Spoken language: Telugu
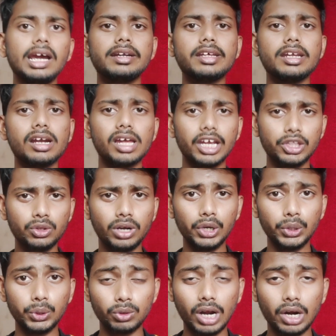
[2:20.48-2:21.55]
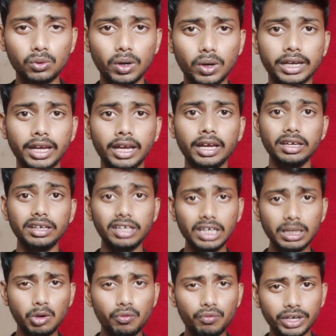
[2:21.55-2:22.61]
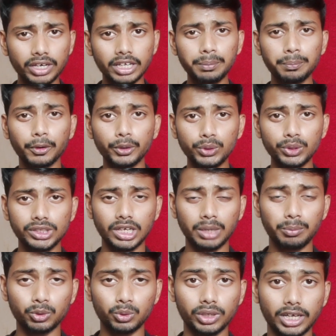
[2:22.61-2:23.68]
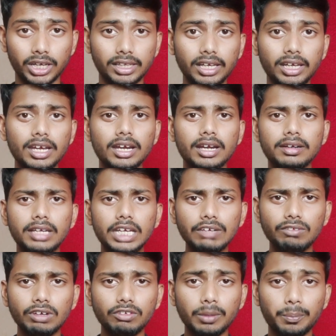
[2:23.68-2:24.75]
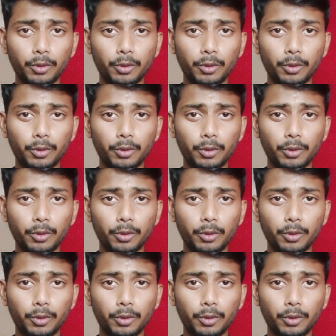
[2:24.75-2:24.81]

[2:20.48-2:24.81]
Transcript: నేను ఇలా ఎందుకు అంటున్నాను అంటే ఈ మూవీని ప్రొడ్యూస్ చేయబోతుండేది డివివి